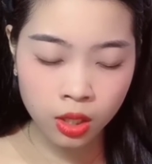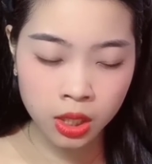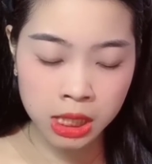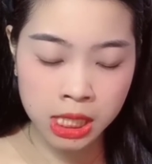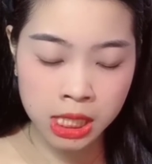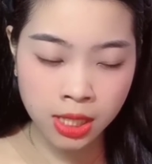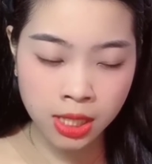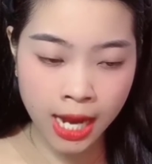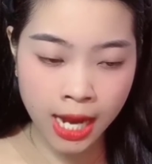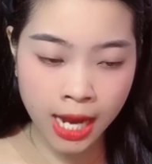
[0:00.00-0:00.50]

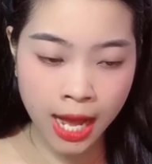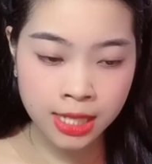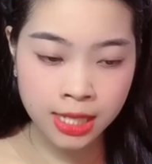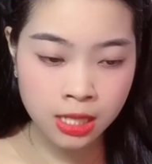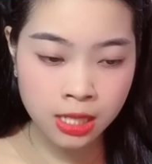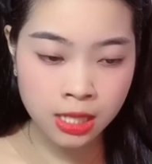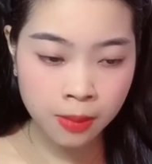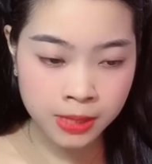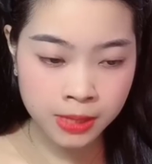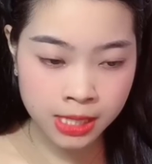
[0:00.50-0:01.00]
Tiếng nhạc
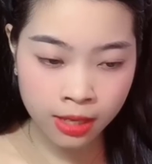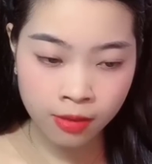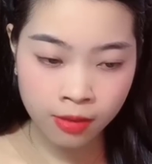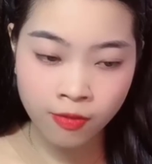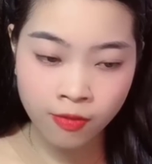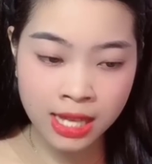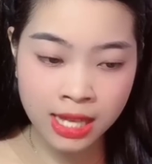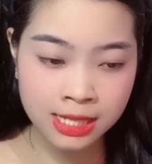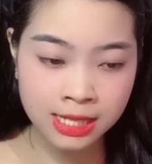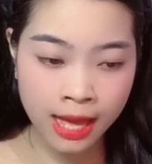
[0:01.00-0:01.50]
sập sình
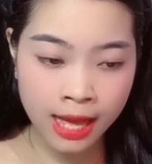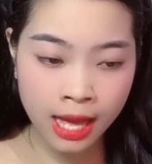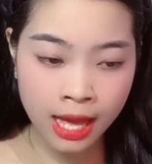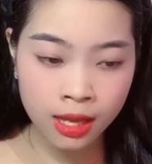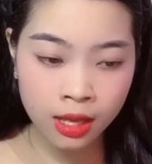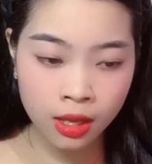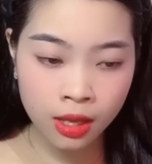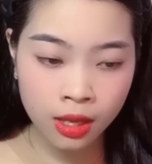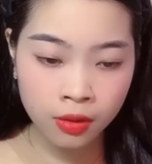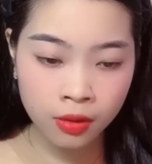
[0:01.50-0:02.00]
phát ra,
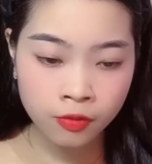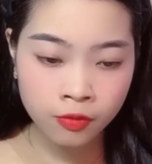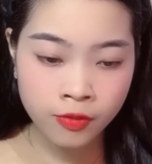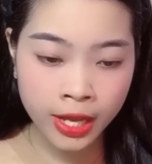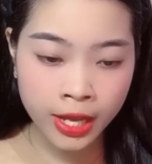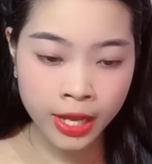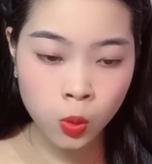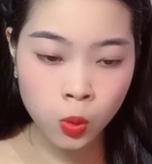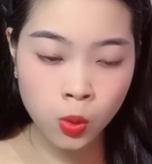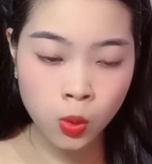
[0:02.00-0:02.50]

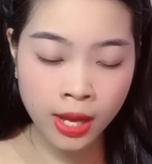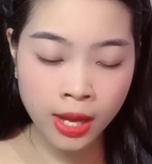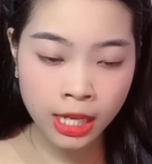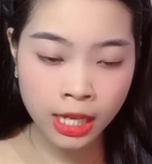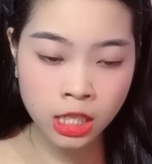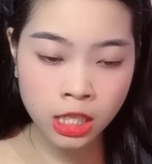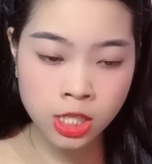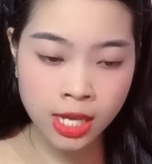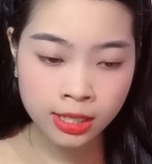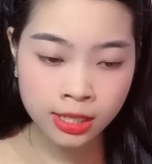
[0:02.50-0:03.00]
Vài cô
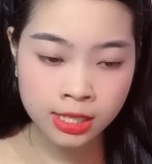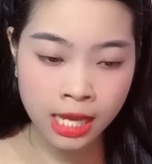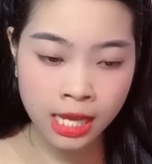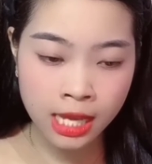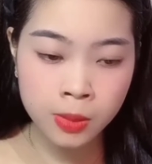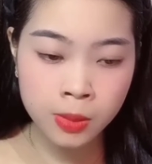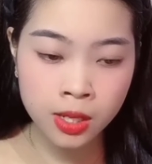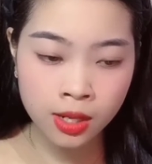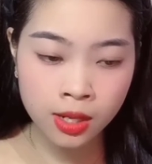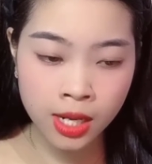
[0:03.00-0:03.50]
gái chàng trai
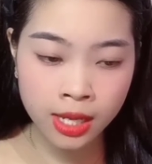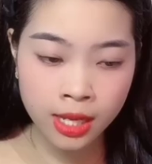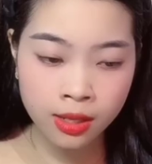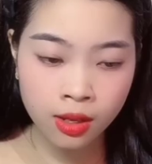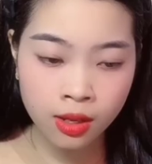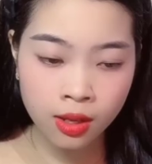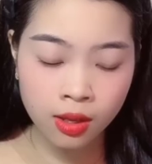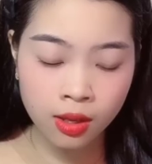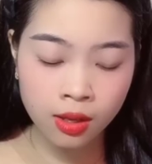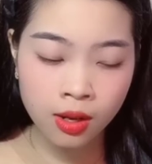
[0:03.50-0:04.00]
bước lên,
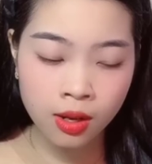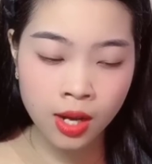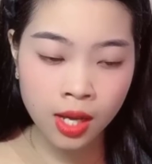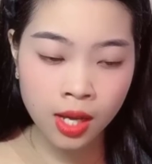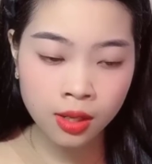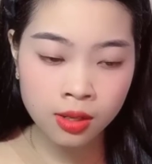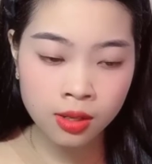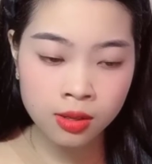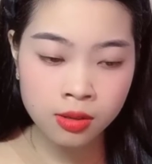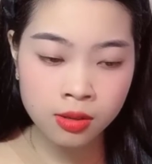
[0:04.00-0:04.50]

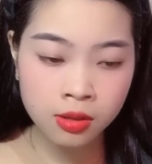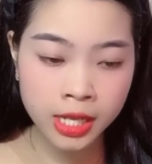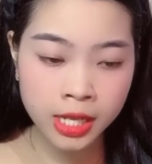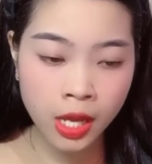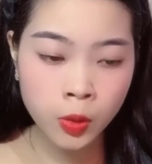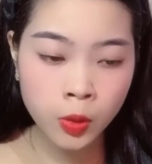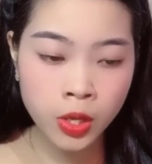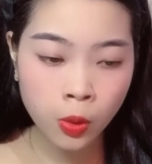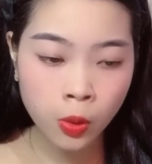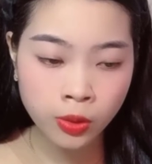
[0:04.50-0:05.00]
lắc lư
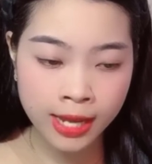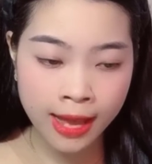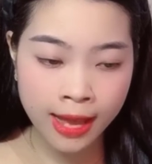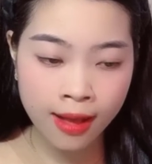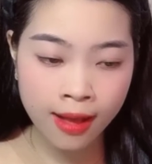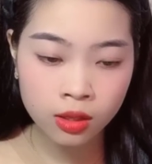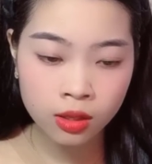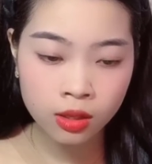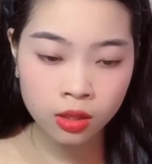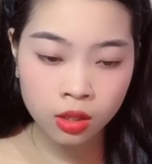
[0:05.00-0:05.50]
theo điệu
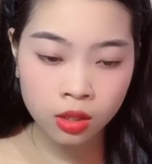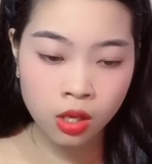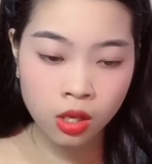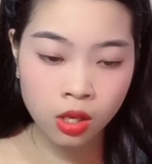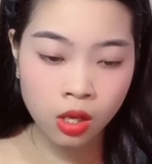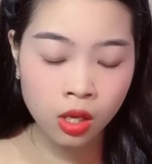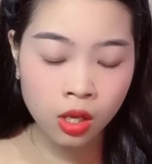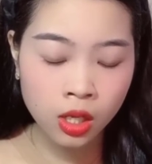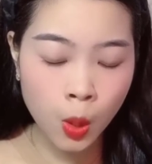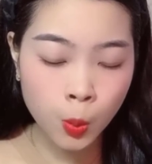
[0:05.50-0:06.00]
nhạc,
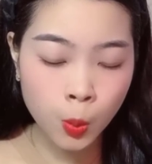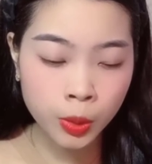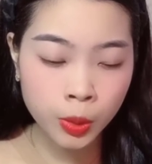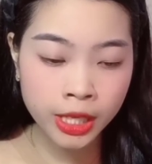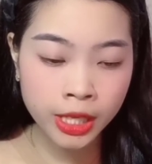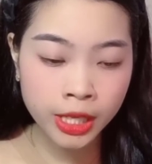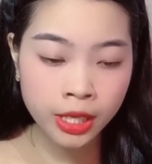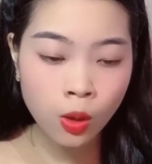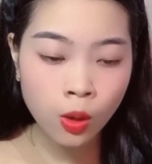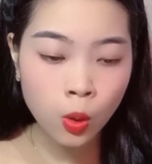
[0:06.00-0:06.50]
không
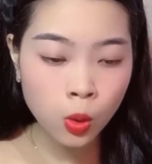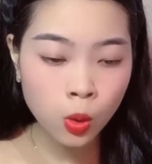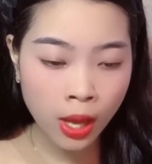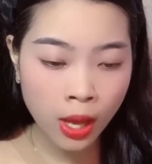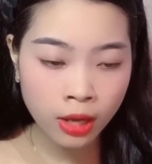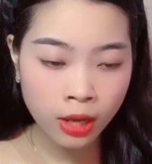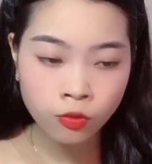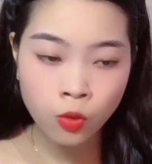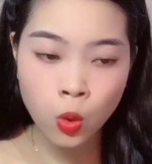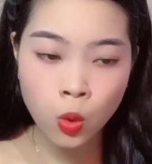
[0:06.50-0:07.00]
khí hỗn
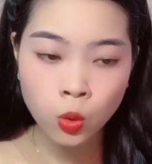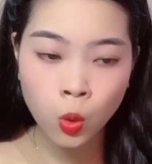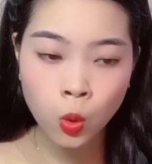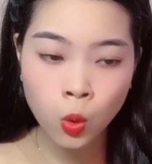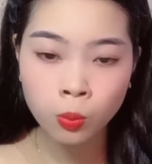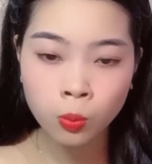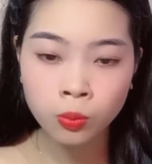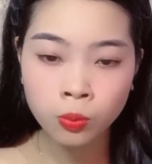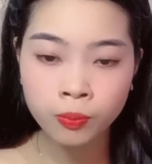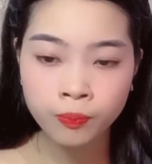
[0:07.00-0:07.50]
loạn vô
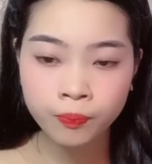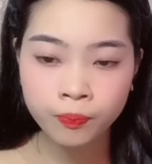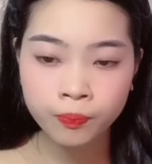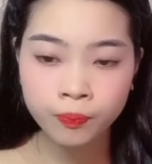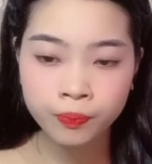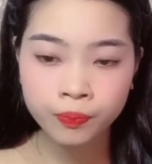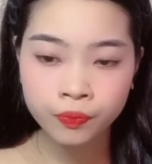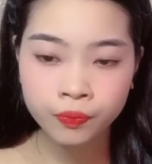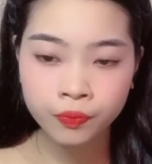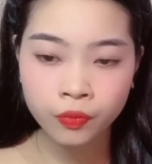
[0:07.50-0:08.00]
cùng.
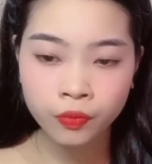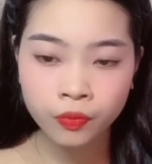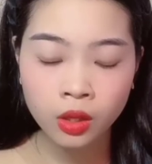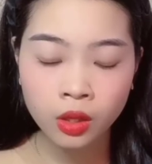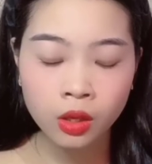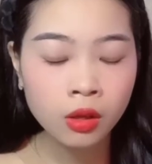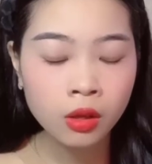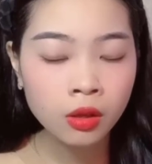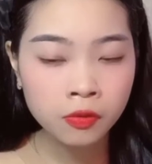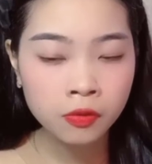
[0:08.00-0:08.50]

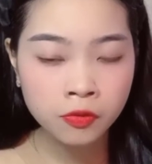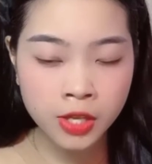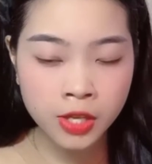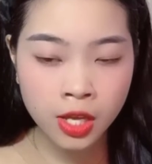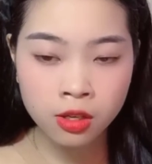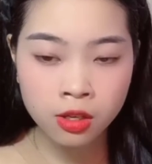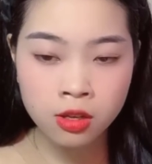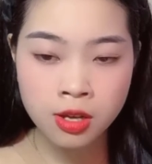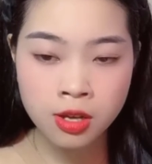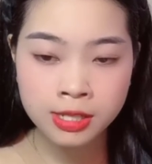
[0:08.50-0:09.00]
Phía
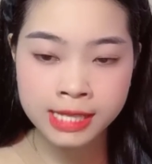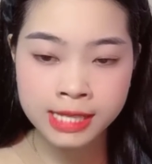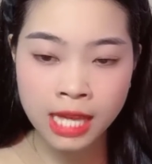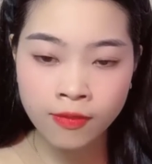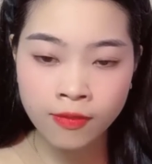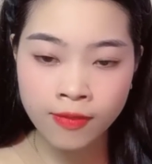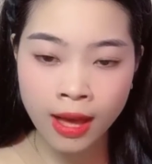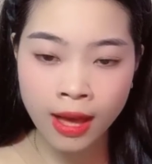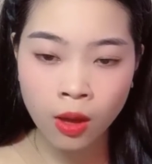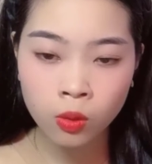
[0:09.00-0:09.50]
cửa ra
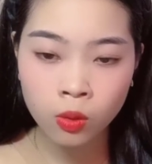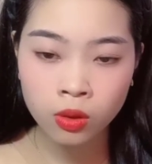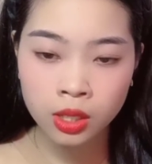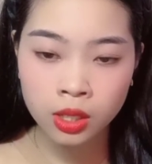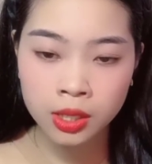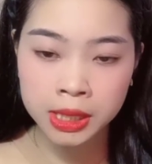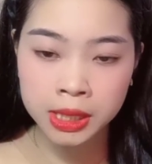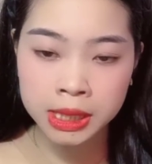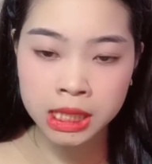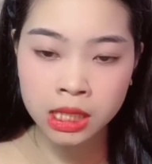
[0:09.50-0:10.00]
vào,
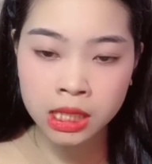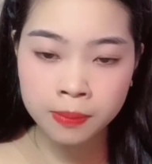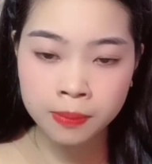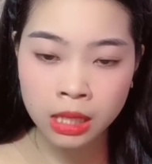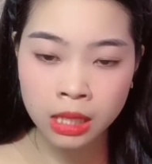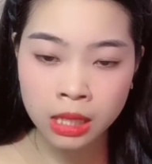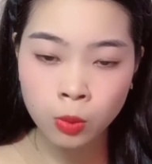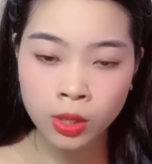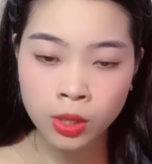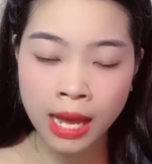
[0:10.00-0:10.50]
Đức
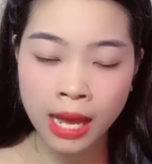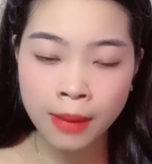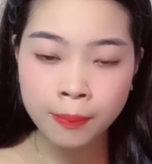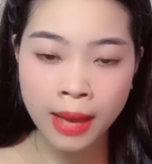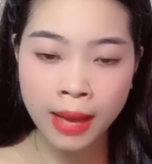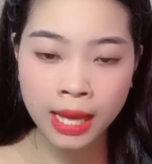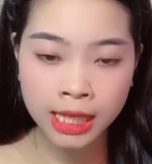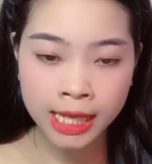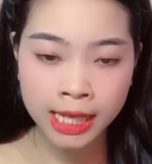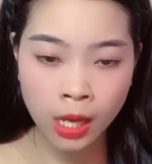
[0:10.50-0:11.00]
bị một đám
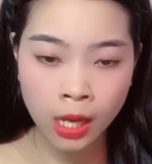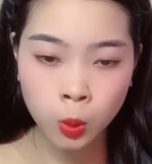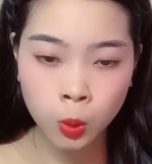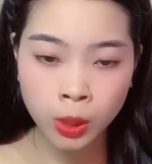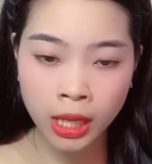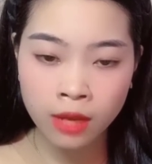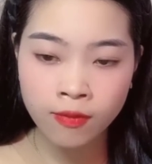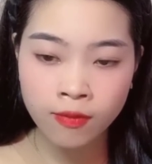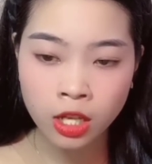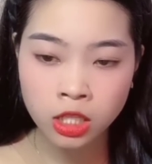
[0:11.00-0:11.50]
bạn kéo
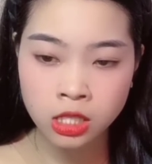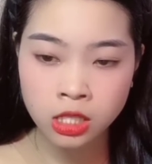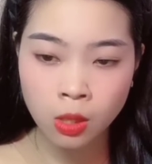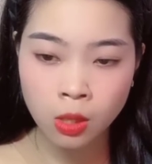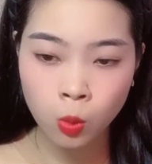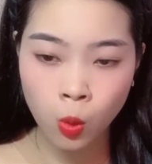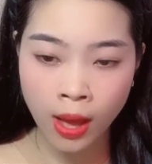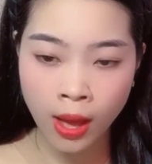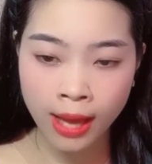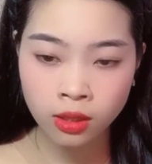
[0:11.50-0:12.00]
tay vào
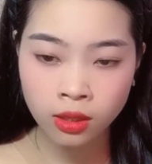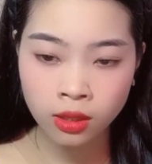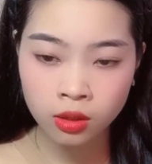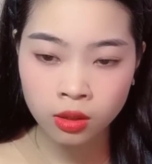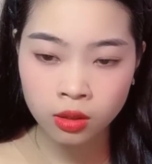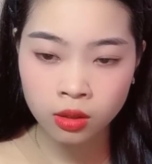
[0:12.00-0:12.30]
trong quán.